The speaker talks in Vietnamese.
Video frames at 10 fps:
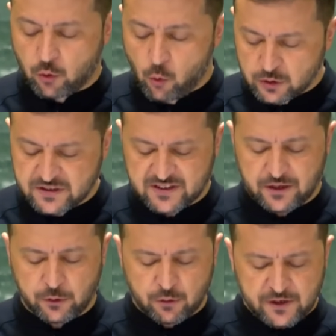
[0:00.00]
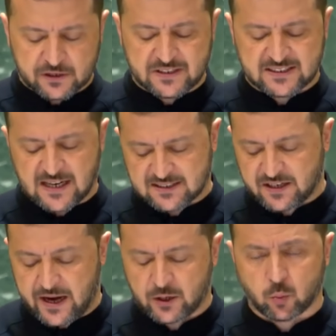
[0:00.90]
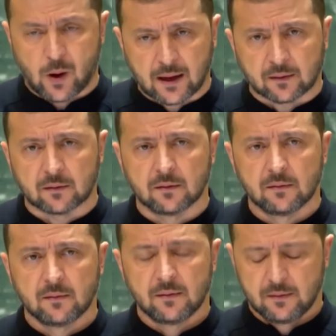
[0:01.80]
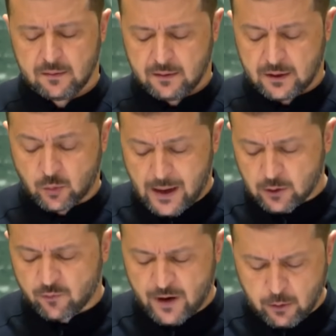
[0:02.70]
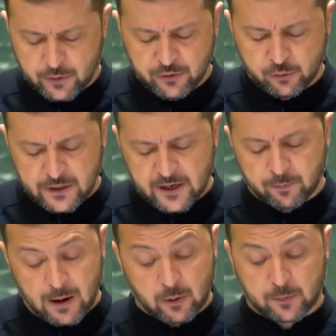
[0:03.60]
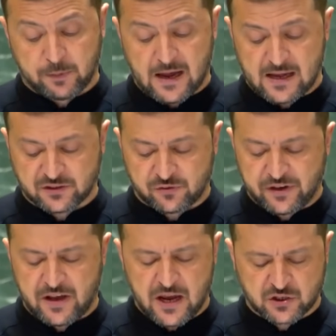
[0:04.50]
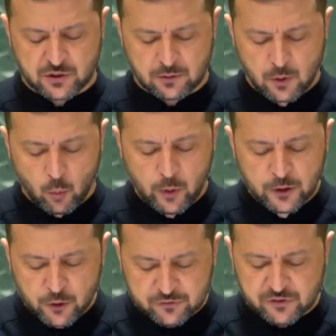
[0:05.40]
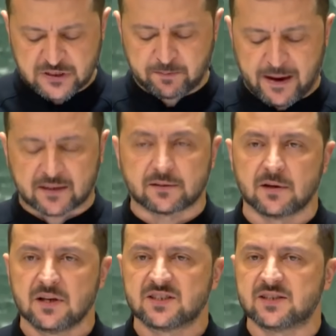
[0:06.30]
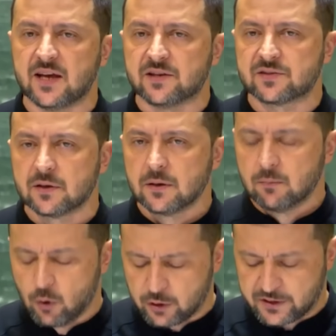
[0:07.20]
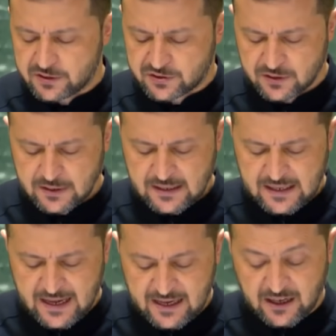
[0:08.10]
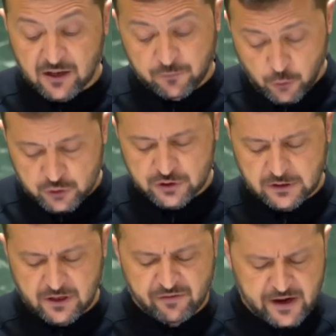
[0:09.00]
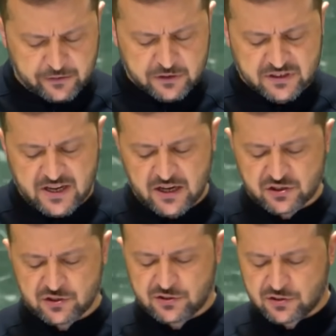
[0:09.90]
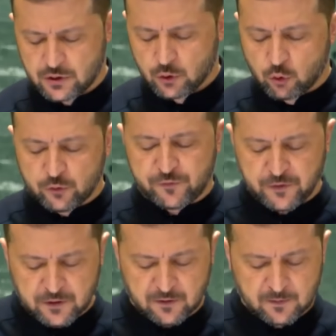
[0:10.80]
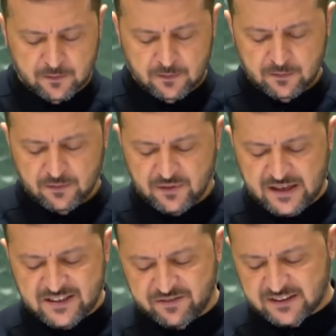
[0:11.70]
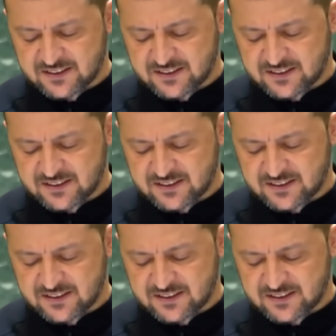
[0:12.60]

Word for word: Và nếu Chúa không muốn, Nga gây ra thảm họa hạt nhân tại một trong các nhà máy điện hạt nhân của chúng tôi, bức xạ sẽ không tôn trọng biên giới quốc gia, và đáng tiếc là nhiều quốc gia có thể cảm nhận được những tác động tàn khốc.